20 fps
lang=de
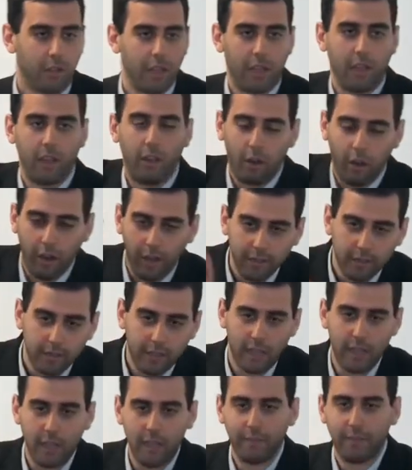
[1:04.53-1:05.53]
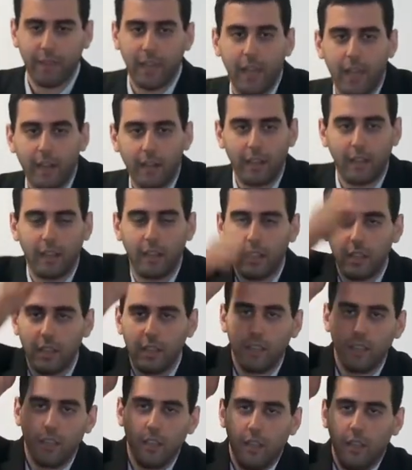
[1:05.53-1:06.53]
okay, heute werde
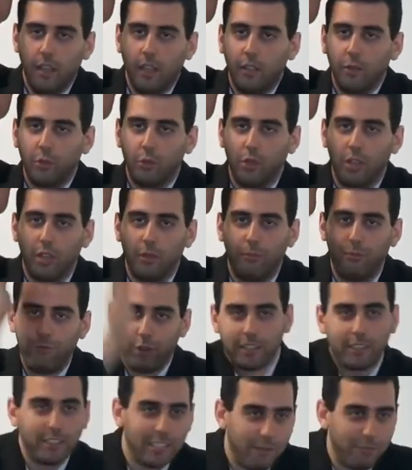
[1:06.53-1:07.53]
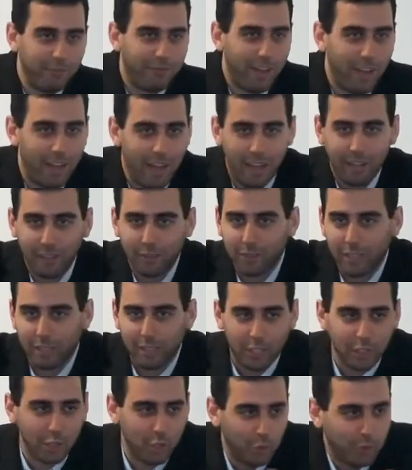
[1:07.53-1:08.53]
ich durch Pforzheim fahren und dann
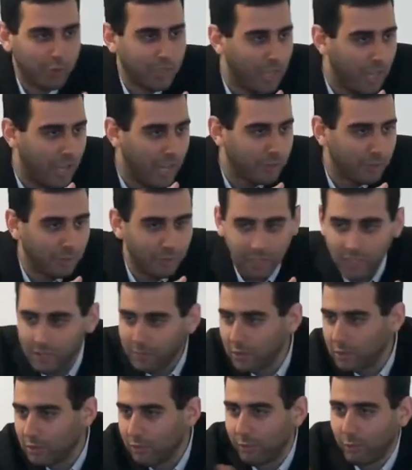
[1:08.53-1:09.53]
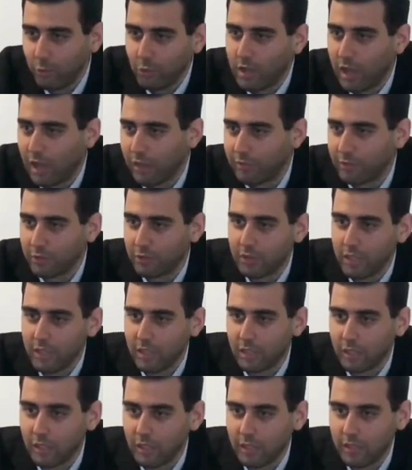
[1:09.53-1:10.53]
nach Stuttgart und irgendwie zum Flughafen
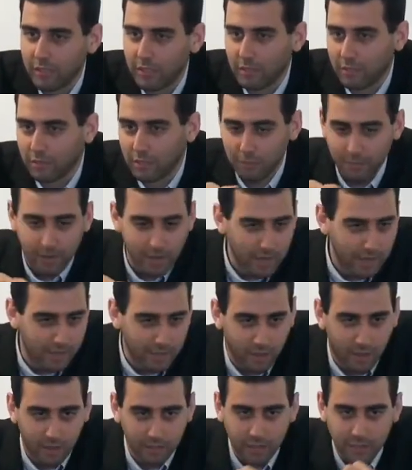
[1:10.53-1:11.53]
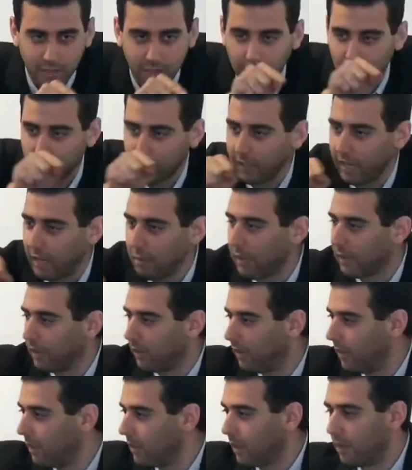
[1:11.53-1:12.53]
dorthin, nichts? Und ich werde genau diese Route nehmen,
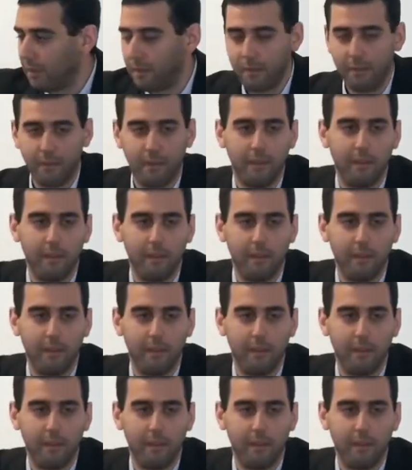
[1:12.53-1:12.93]
diese.